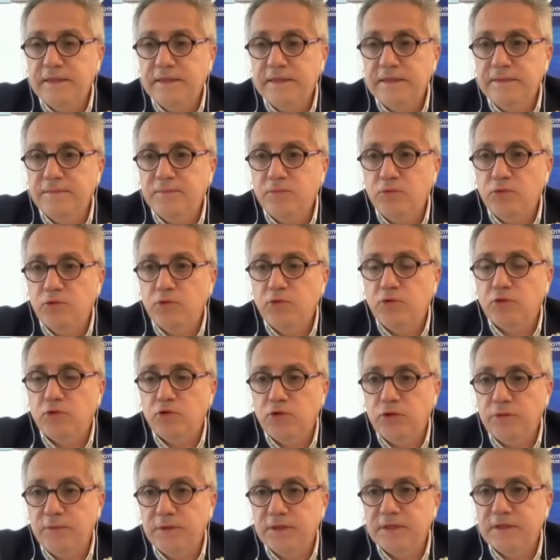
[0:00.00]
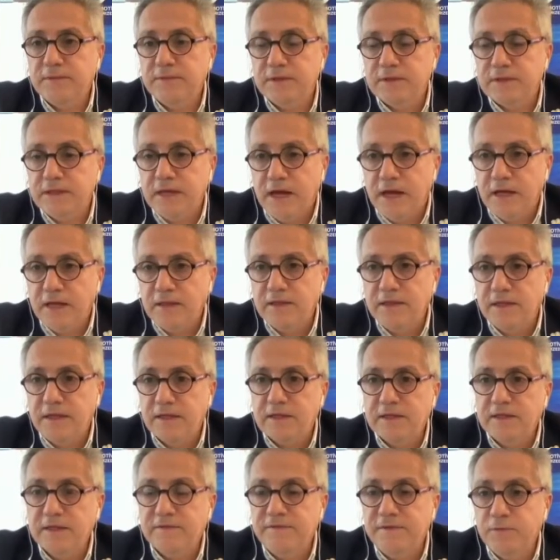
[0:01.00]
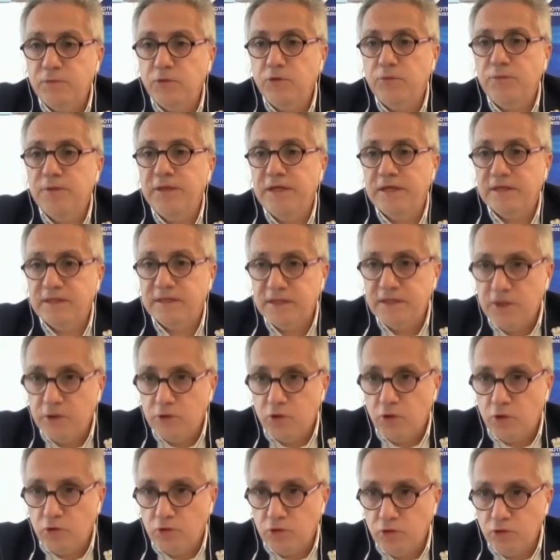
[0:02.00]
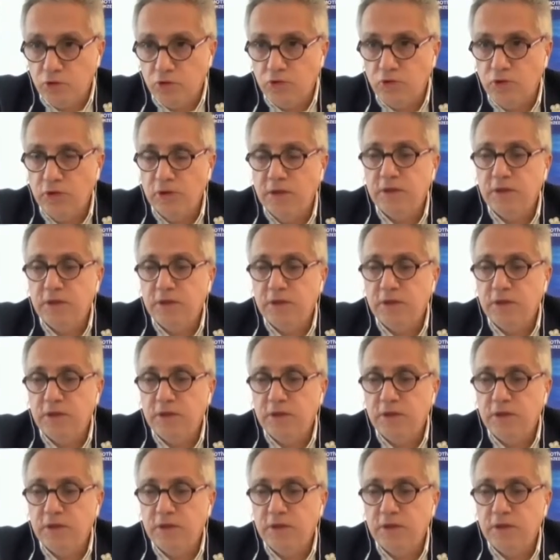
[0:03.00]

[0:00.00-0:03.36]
bunu üstüne basa basa anlattık ve bunu bir yazıya döktük.